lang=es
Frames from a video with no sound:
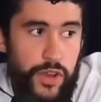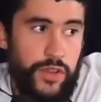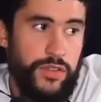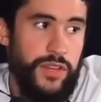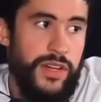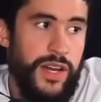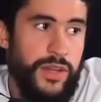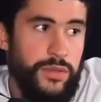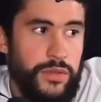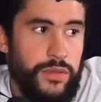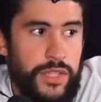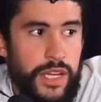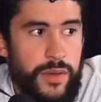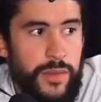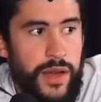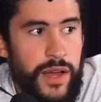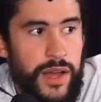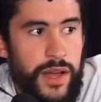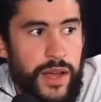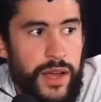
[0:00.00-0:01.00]
Yo no quiero sacar un
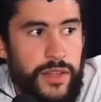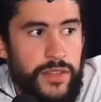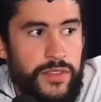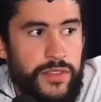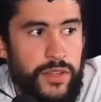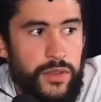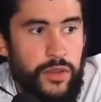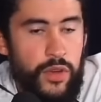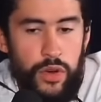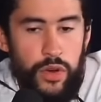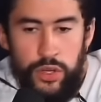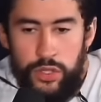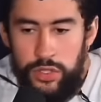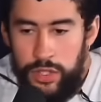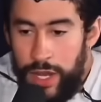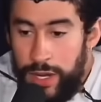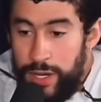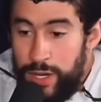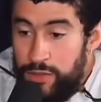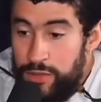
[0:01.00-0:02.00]
tema
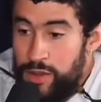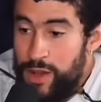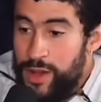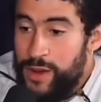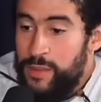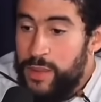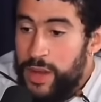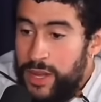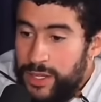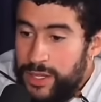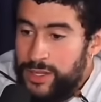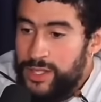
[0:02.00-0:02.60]
diciendo Jennifer